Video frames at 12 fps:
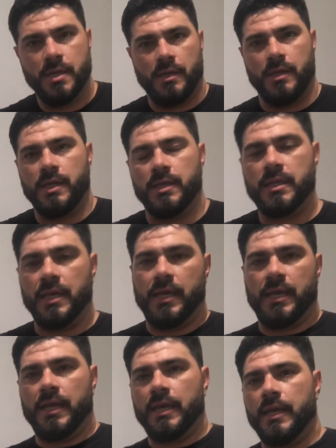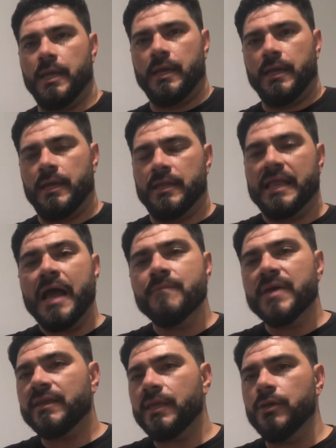este, estás
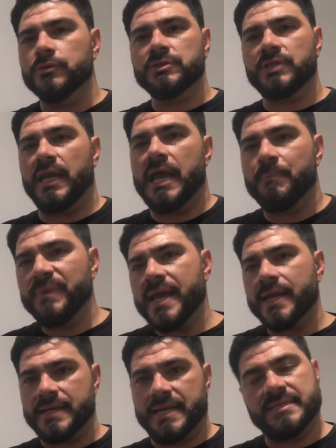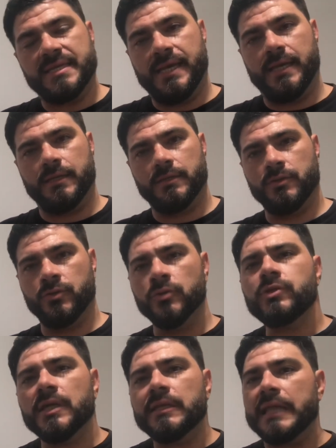metido entre las piernas, ¿eh? No
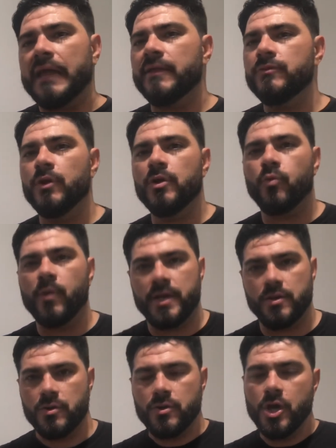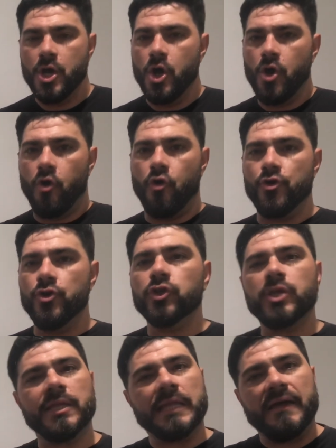te está dando el cuero o no
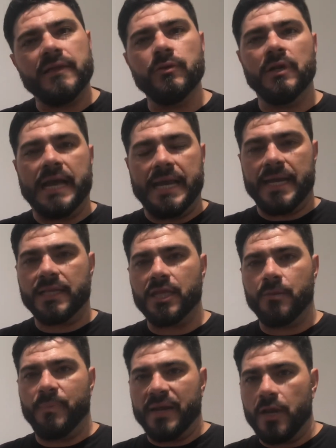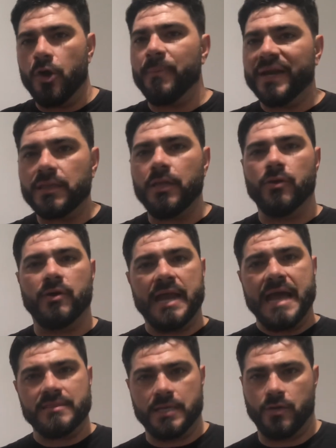te está dando el carácter para los partidos
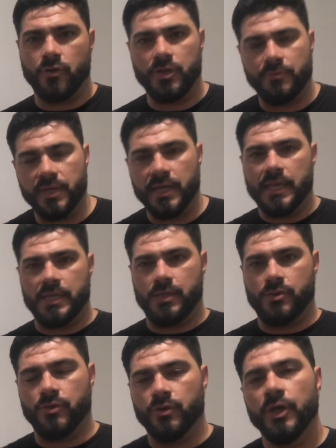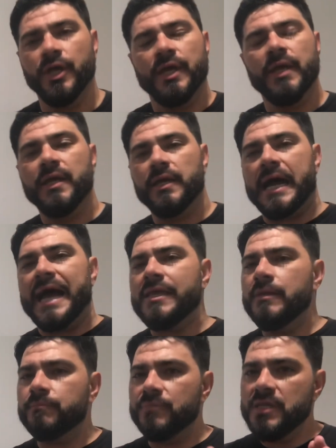grandes, colibrí querido.
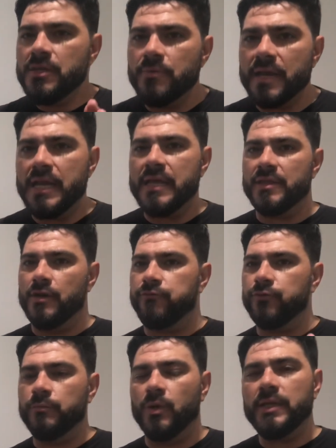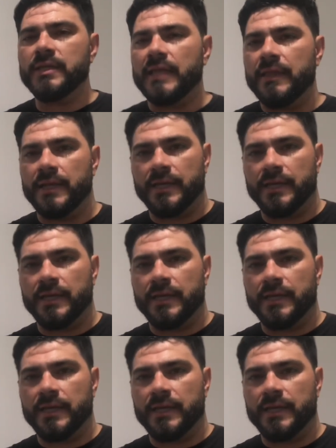Hay niveles de los futbolistas de